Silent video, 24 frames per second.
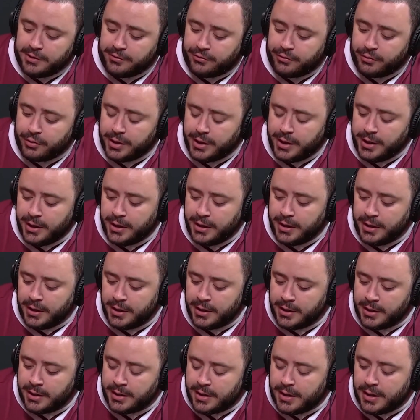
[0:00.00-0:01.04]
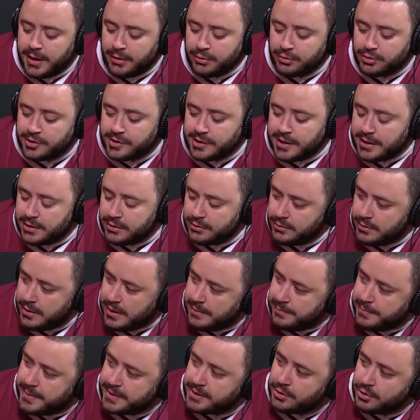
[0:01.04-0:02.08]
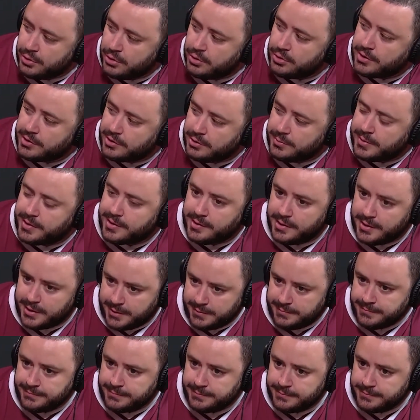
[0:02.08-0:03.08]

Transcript: ele foi alçado a patrono da educação brasileira.